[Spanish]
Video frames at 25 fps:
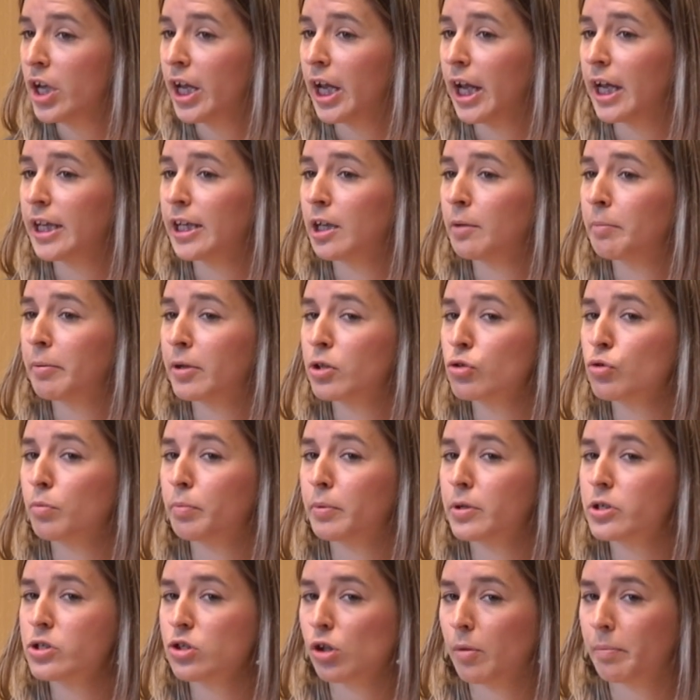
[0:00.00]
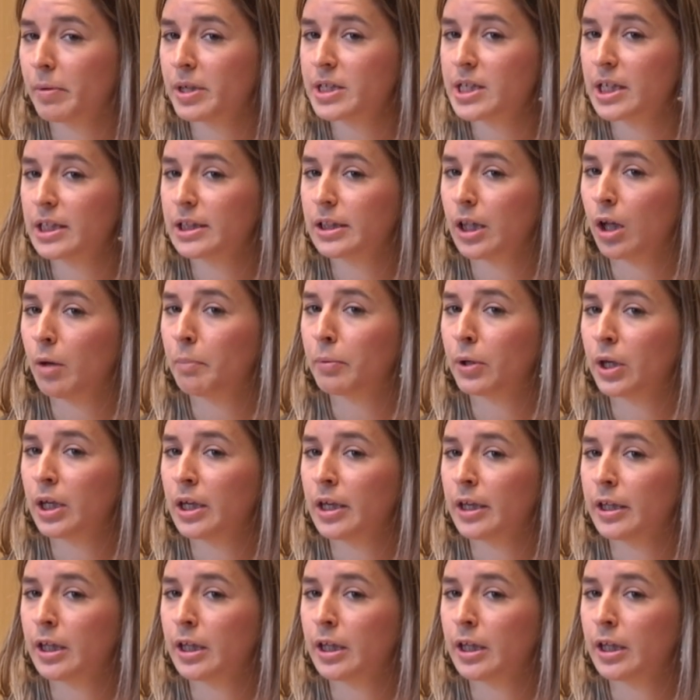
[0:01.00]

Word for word: en el presupuesto presentado por el